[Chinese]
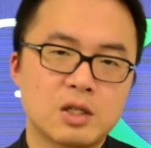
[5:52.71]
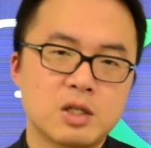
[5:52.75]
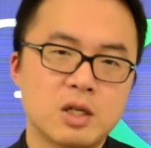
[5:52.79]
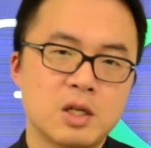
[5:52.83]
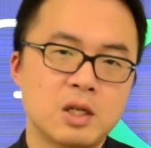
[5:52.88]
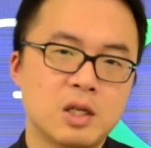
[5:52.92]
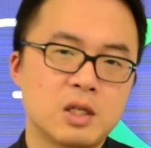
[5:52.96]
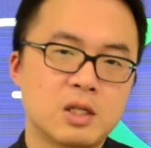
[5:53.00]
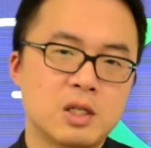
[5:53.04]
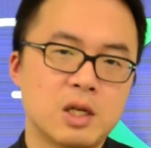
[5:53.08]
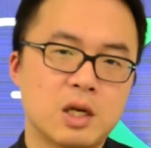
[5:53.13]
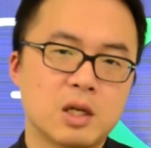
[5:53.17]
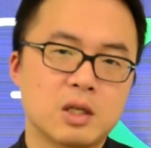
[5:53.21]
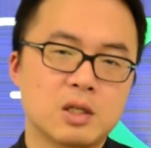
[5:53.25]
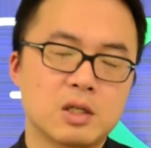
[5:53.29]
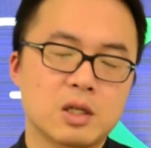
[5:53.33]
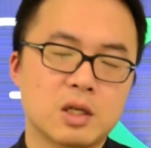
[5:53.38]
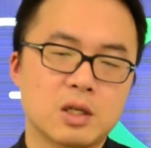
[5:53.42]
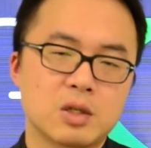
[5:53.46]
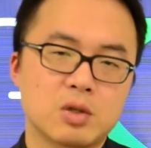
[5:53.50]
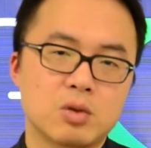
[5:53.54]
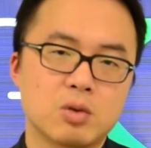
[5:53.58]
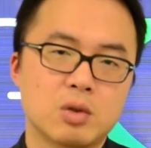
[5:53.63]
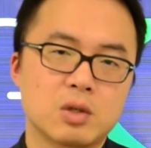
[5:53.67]
真的像
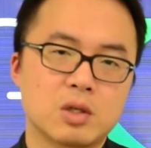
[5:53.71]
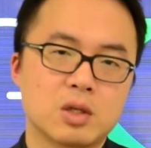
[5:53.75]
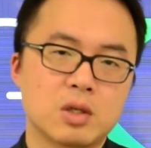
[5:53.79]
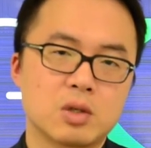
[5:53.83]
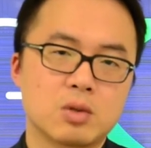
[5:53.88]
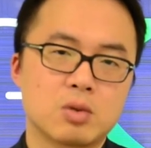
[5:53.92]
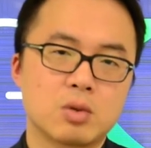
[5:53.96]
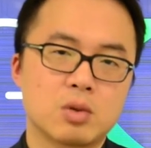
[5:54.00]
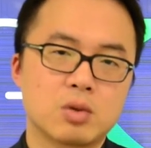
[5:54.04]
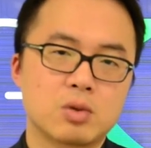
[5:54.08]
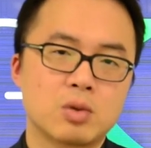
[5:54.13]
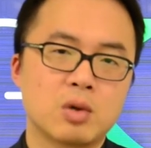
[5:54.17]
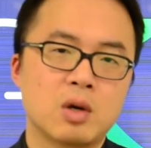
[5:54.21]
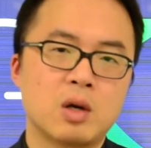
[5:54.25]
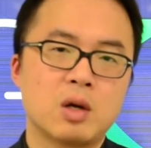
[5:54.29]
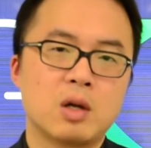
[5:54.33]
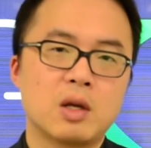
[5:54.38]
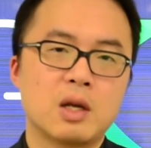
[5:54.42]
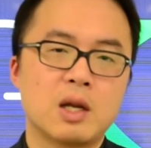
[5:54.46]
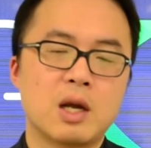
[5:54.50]
这个作者所说，